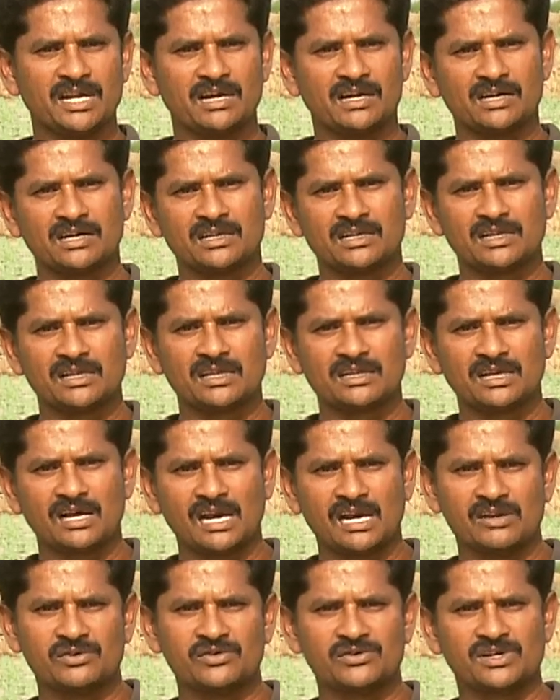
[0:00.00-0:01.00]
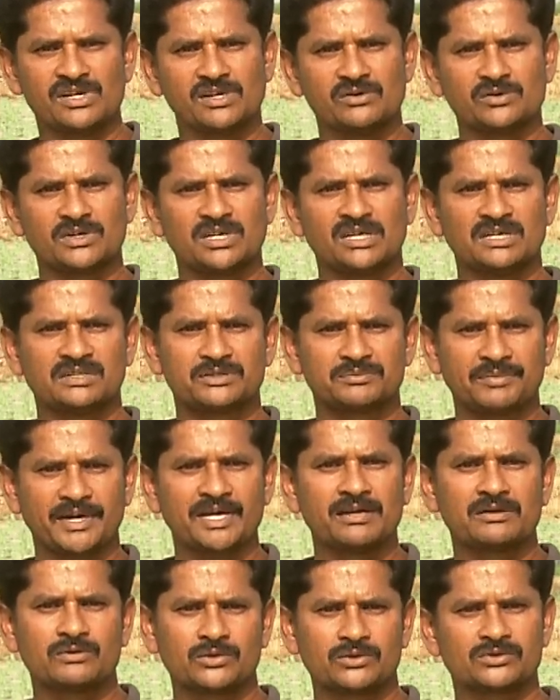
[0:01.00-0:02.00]
நாங்கள் அந்த அளவில்
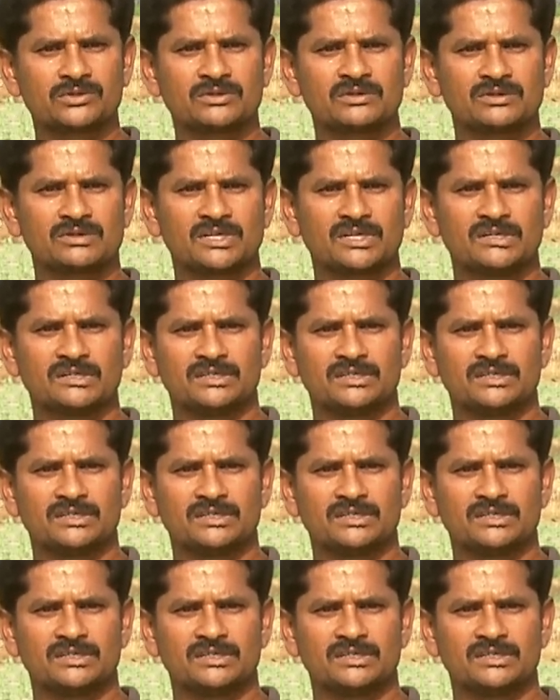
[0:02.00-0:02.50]
பயிருக்கு கொடுத்துருக்குறோங்க